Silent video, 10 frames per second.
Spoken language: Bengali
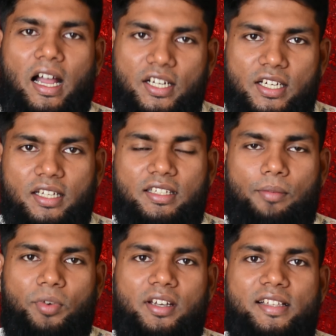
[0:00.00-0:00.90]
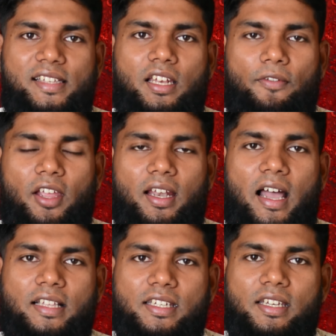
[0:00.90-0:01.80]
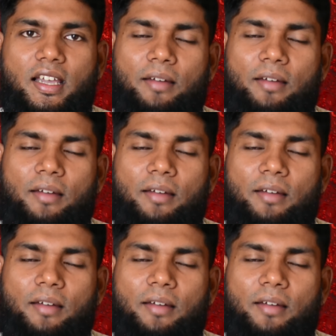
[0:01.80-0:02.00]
আসে যে আপনার টিন সার্টিফিকেট আছে